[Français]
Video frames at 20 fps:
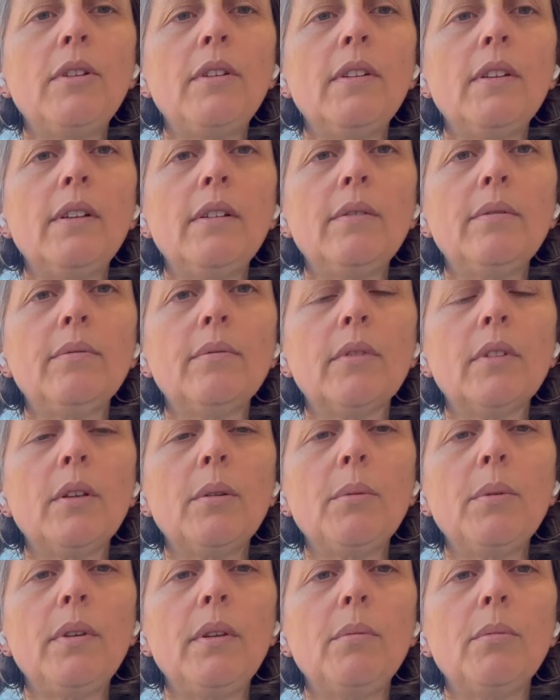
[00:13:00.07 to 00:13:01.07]
ça,
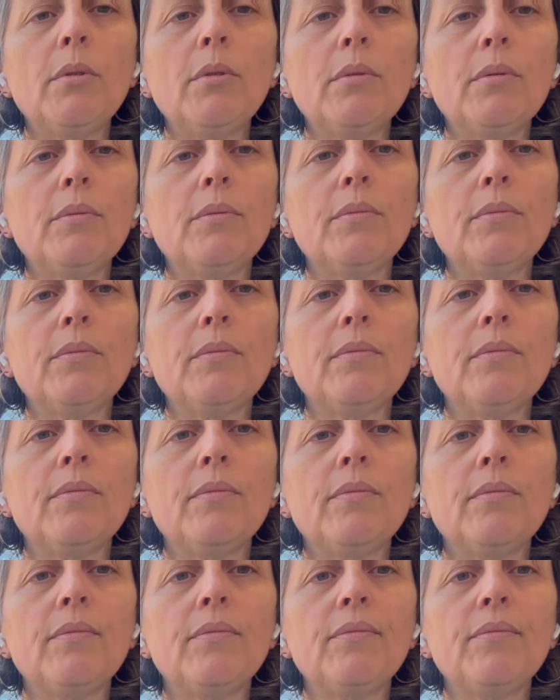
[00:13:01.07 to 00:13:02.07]
comme c'est beau.
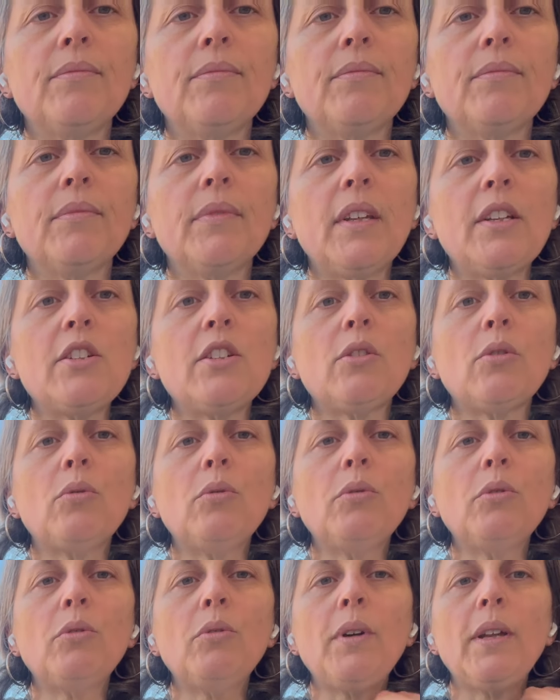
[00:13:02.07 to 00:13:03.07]
Ah, j'ai
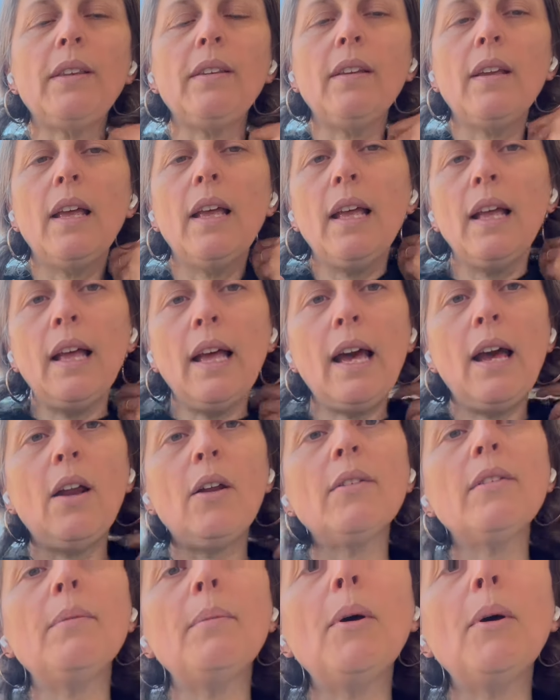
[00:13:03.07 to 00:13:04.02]
trop, trop hâte. Alors, c'est